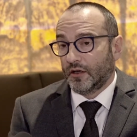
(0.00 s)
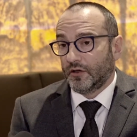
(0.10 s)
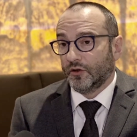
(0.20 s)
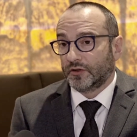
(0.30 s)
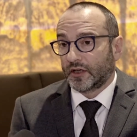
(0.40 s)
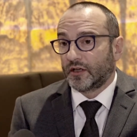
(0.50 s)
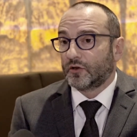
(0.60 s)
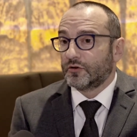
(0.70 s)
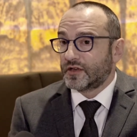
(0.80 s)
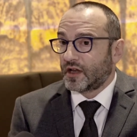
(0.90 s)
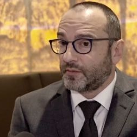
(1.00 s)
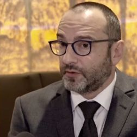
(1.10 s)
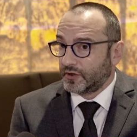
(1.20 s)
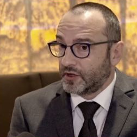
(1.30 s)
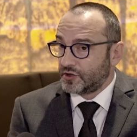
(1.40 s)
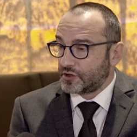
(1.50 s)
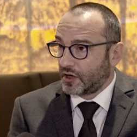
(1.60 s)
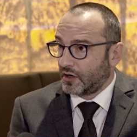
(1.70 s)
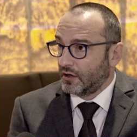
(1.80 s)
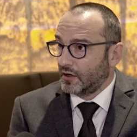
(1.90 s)
i o takich rodzajach
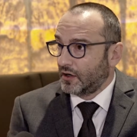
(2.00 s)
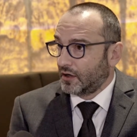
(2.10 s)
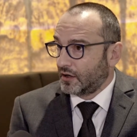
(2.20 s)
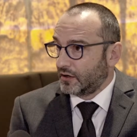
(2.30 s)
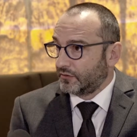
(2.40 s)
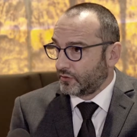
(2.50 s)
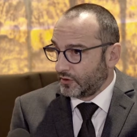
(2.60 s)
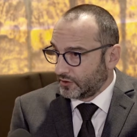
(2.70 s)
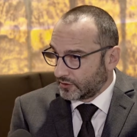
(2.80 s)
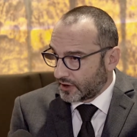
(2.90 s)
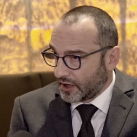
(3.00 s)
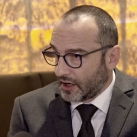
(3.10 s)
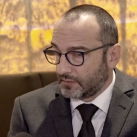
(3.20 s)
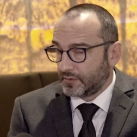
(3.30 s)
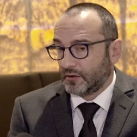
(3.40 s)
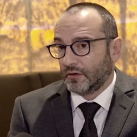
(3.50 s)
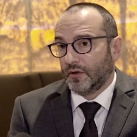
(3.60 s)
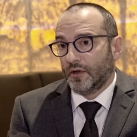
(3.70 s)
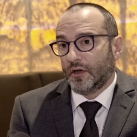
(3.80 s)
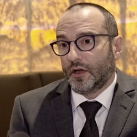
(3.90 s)
podejścia w ogóle do terapii.
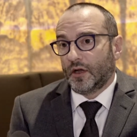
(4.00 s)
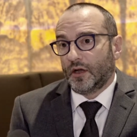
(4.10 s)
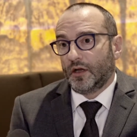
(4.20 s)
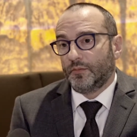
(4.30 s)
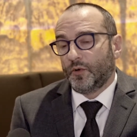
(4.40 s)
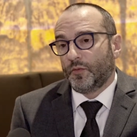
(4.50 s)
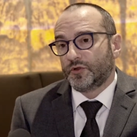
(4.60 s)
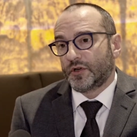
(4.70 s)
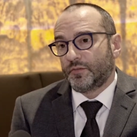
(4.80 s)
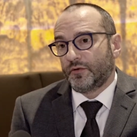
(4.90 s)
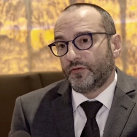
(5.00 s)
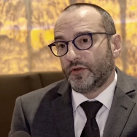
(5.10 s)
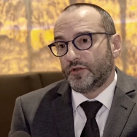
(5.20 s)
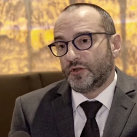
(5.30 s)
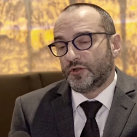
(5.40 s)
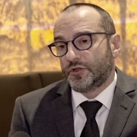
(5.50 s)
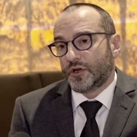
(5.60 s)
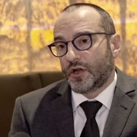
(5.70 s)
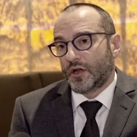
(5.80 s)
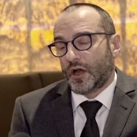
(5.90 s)
E, bo można powiedzieć,
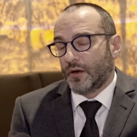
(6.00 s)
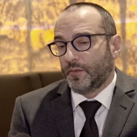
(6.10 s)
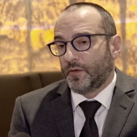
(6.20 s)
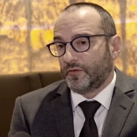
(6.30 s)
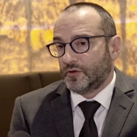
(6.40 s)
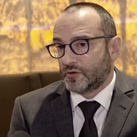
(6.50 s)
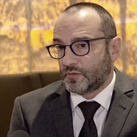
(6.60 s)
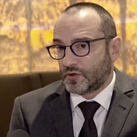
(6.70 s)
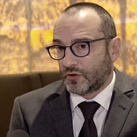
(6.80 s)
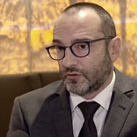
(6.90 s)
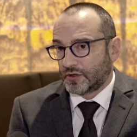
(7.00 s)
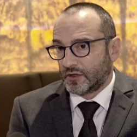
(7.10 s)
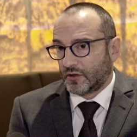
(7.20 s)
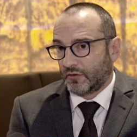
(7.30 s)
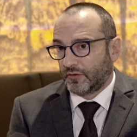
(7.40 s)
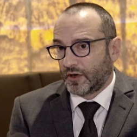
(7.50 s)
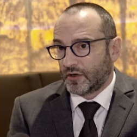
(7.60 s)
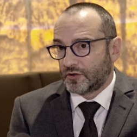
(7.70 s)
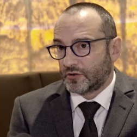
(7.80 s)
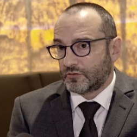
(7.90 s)
że albo powinniśmy się
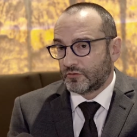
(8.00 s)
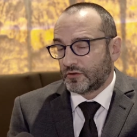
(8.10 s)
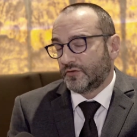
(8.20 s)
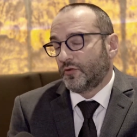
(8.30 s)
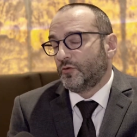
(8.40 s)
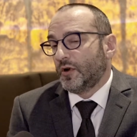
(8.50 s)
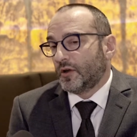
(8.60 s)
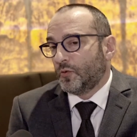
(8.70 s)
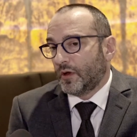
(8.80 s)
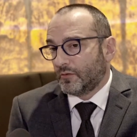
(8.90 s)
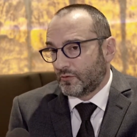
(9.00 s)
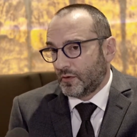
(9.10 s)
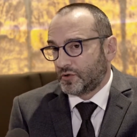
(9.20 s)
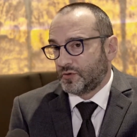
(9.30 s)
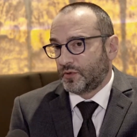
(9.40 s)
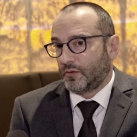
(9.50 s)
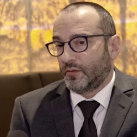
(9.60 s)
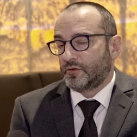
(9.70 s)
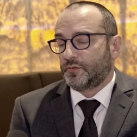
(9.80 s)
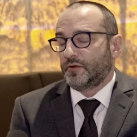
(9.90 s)
koncentrować, to jest w ogóle głębszy
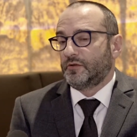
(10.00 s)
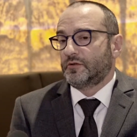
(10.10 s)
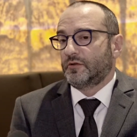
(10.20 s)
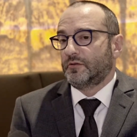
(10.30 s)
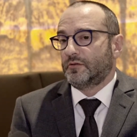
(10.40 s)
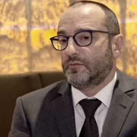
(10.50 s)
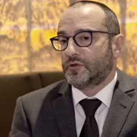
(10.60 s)
problem, czy powinniśmy,